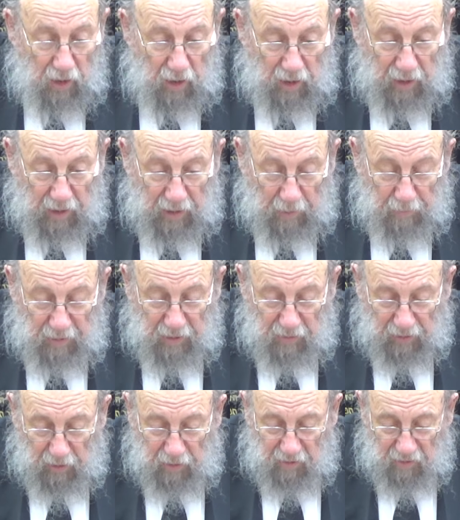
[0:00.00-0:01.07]
La,
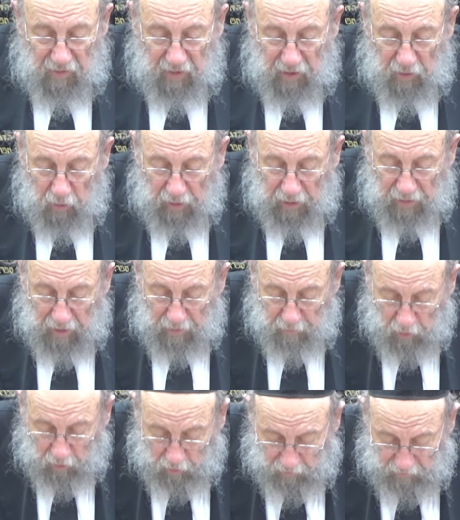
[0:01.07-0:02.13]
mitzvah de tzitzit est
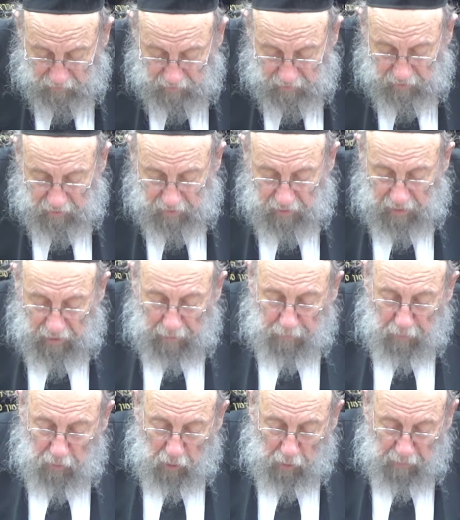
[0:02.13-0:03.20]
tellement
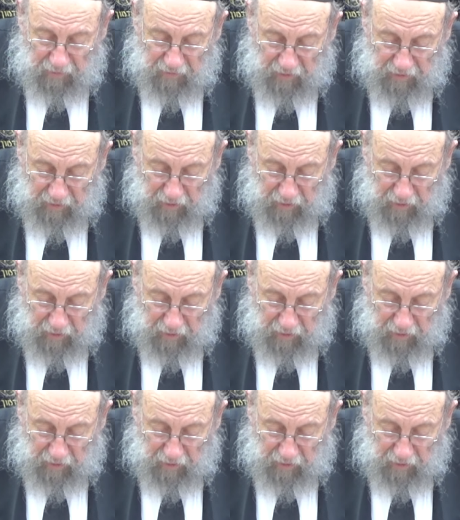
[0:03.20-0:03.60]
importante parce qu'elle